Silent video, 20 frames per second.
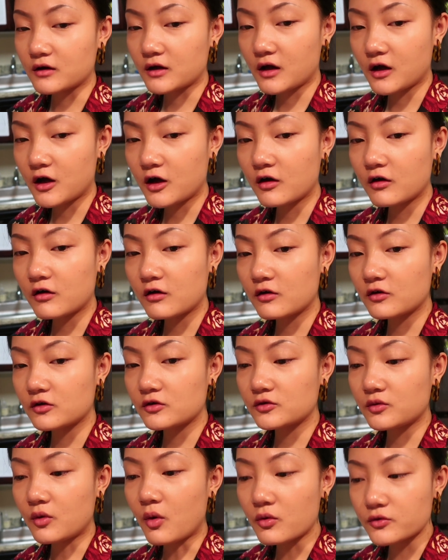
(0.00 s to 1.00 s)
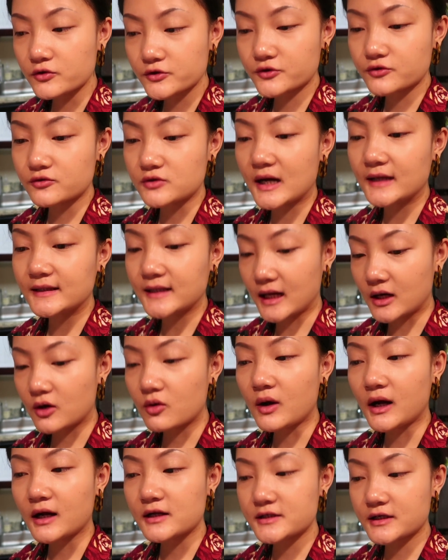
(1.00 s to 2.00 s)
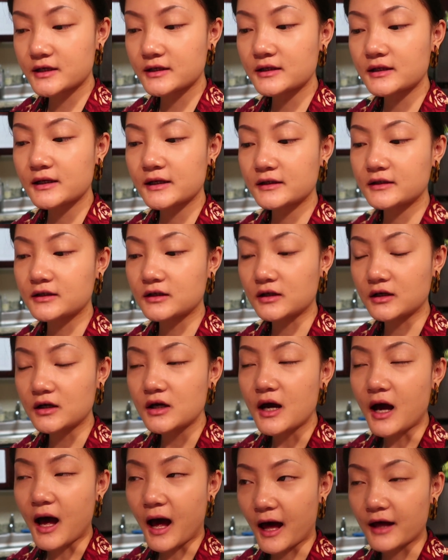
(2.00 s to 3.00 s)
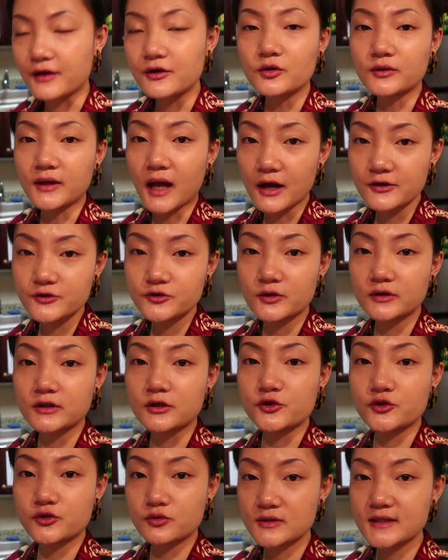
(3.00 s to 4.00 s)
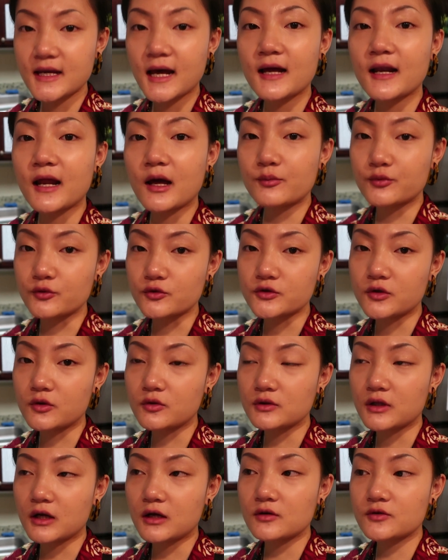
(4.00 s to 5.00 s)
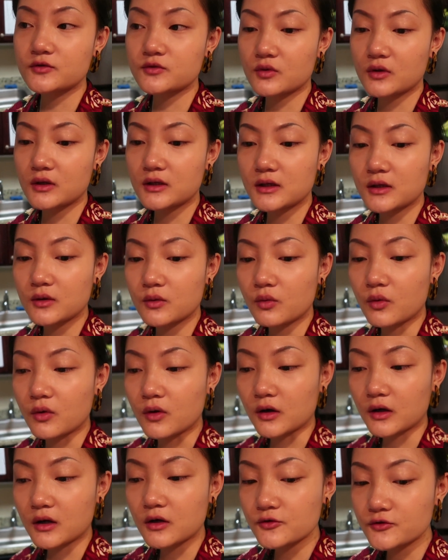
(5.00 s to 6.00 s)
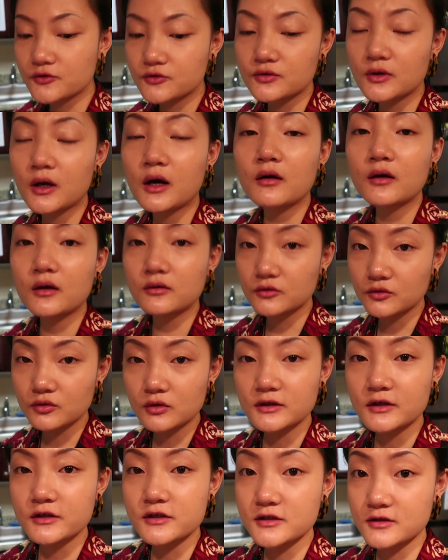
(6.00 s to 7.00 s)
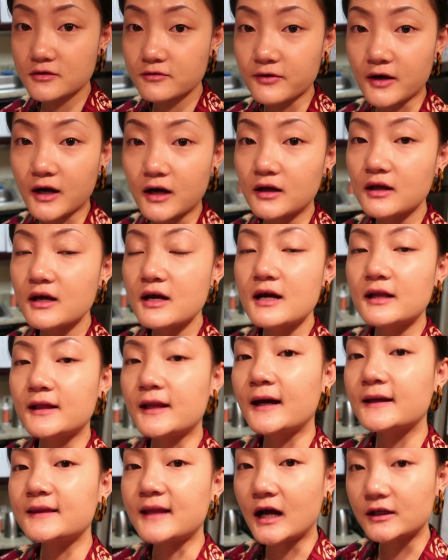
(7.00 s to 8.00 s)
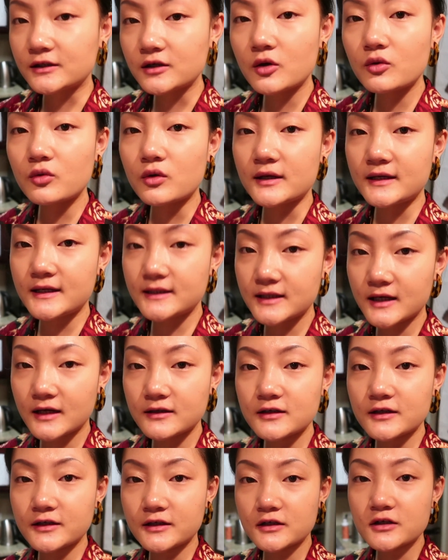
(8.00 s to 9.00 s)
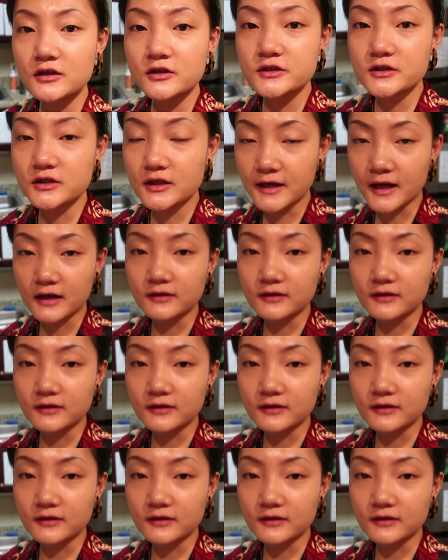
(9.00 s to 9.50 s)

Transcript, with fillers: 靠红薯啊、南瓜这一类的含有碳水的蔬菜来补充了。所以我更需要更多的脂肪来达到我一天的一个热